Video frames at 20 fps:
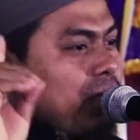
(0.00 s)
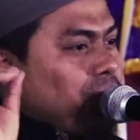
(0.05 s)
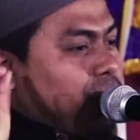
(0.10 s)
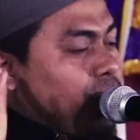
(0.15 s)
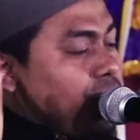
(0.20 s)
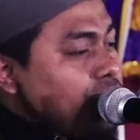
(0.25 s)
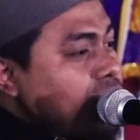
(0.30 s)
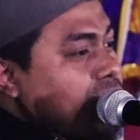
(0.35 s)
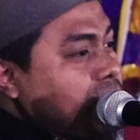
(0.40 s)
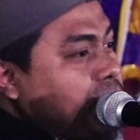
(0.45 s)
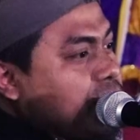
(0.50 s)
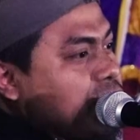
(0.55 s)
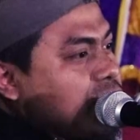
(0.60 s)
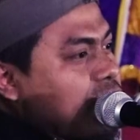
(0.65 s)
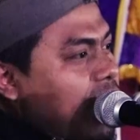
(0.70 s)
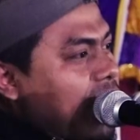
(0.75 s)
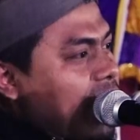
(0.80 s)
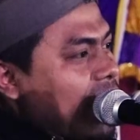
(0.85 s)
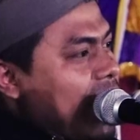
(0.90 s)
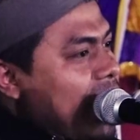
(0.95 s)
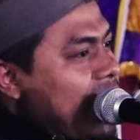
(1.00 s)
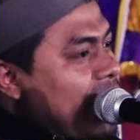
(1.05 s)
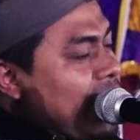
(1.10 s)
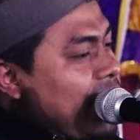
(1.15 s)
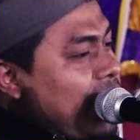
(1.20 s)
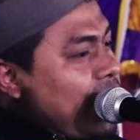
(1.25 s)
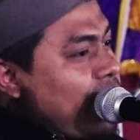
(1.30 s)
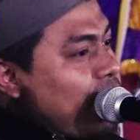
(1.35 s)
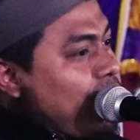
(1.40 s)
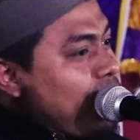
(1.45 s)
বোধ বছর
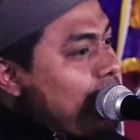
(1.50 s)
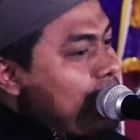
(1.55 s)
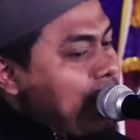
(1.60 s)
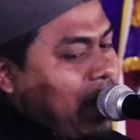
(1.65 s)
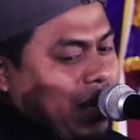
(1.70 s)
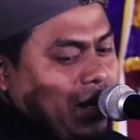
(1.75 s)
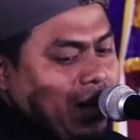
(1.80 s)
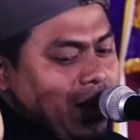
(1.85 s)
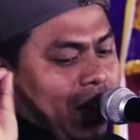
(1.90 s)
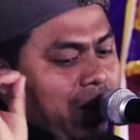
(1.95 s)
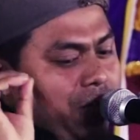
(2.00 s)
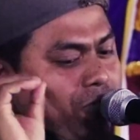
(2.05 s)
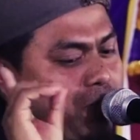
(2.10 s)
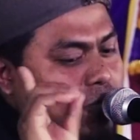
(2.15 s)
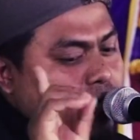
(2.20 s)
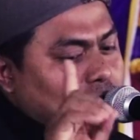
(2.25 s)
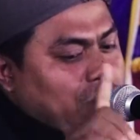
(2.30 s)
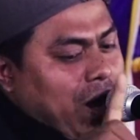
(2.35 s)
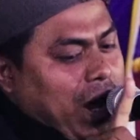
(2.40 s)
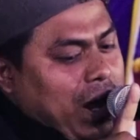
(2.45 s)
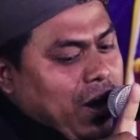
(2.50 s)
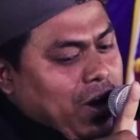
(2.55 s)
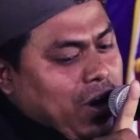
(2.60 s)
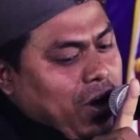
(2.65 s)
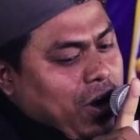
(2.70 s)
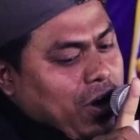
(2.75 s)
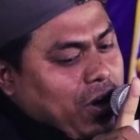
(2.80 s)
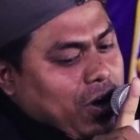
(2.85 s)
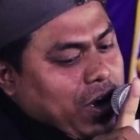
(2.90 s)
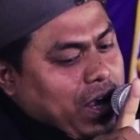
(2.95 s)
গানিও মাতকে ফুরার ন
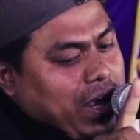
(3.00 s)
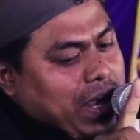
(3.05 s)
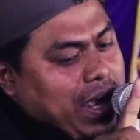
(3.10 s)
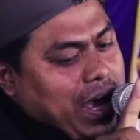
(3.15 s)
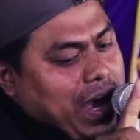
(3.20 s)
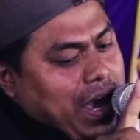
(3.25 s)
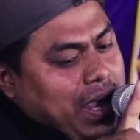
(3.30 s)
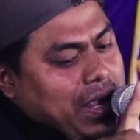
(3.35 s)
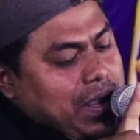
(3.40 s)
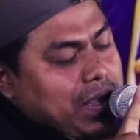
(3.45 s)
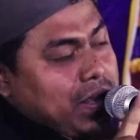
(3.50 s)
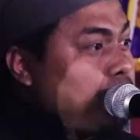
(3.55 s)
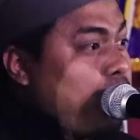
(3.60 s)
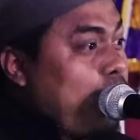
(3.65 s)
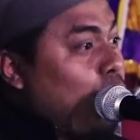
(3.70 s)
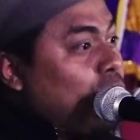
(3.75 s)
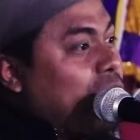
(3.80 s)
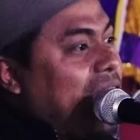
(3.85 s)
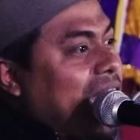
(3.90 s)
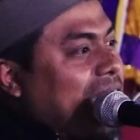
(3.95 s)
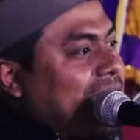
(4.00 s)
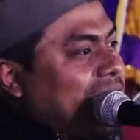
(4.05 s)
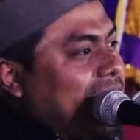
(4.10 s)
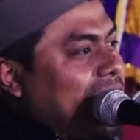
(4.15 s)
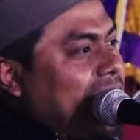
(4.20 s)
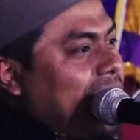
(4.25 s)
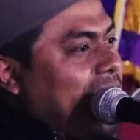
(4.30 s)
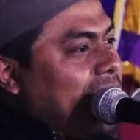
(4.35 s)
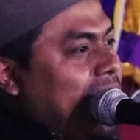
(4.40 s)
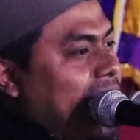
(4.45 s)
কয় কাই বুড়া
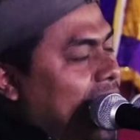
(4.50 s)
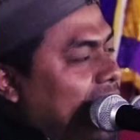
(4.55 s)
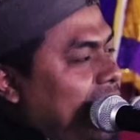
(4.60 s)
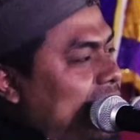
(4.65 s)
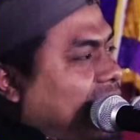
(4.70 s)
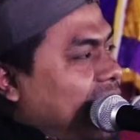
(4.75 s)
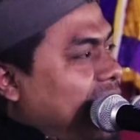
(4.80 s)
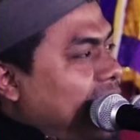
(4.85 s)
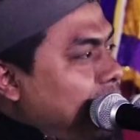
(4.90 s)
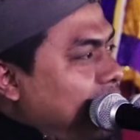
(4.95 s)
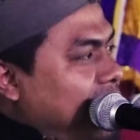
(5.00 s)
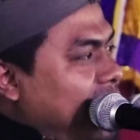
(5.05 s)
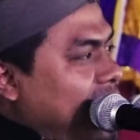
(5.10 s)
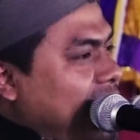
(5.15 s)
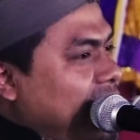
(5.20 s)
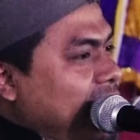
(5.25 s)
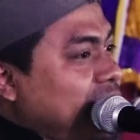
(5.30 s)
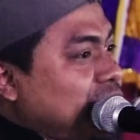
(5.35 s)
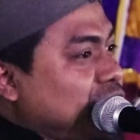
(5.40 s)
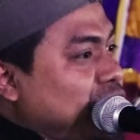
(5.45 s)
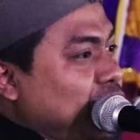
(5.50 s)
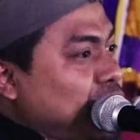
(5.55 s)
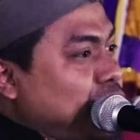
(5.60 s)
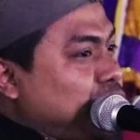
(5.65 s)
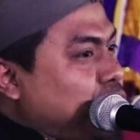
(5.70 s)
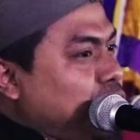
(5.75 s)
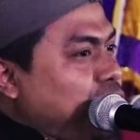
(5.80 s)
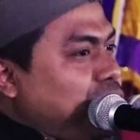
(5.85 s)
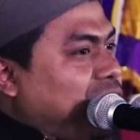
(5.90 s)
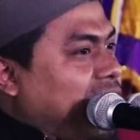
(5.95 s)
কিল্লাই আড্ডা মারে
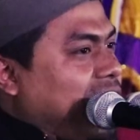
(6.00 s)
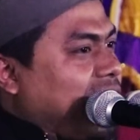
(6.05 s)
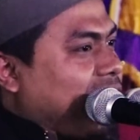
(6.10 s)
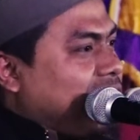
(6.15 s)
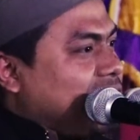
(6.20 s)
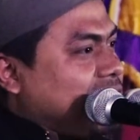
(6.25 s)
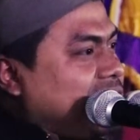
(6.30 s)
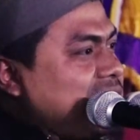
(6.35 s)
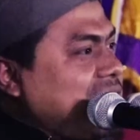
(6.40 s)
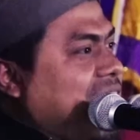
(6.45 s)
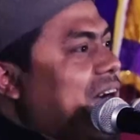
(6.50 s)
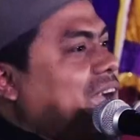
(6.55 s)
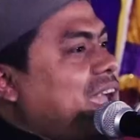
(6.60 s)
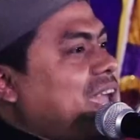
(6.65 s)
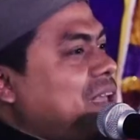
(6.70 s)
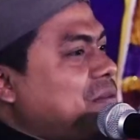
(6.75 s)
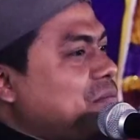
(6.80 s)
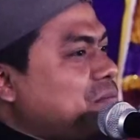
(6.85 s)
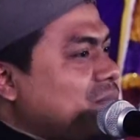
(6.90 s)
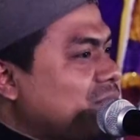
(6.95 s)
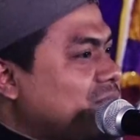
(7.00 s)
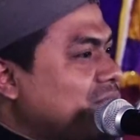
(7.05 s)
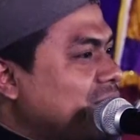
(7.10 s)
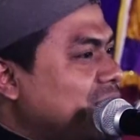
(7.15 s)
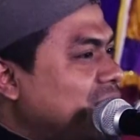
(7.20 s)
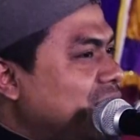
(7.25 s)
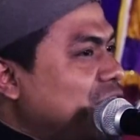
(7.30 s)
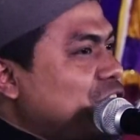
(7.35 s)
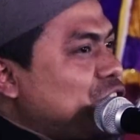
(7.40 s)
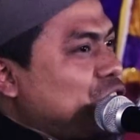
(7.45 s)
শিশু পার্ক যাই
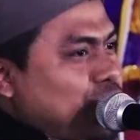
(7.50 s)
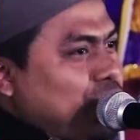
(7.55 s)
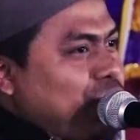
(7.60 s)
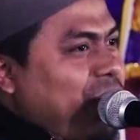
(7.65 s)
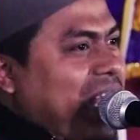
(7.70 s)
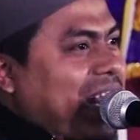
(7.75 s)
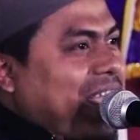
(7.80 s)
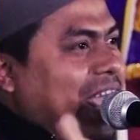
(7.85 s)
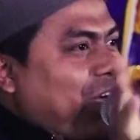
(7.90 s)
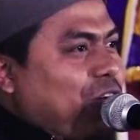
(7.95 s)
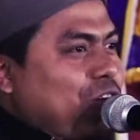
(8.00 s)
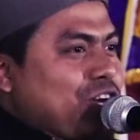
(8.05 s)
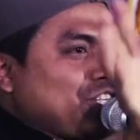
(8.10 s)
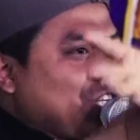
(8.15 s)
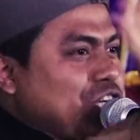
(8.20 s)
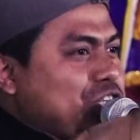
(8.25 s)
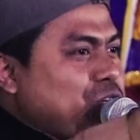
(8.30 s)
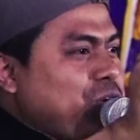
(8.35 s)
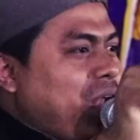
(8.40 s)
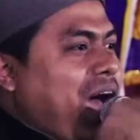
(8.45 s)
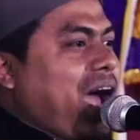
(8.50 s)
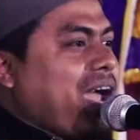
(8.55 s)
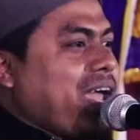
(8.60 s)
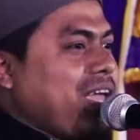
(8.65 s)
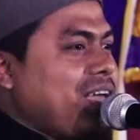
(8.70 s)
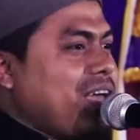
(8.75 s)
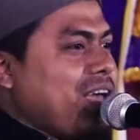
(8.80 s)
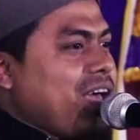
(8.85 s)
শিশু পার্কে কোনো শিশু নাই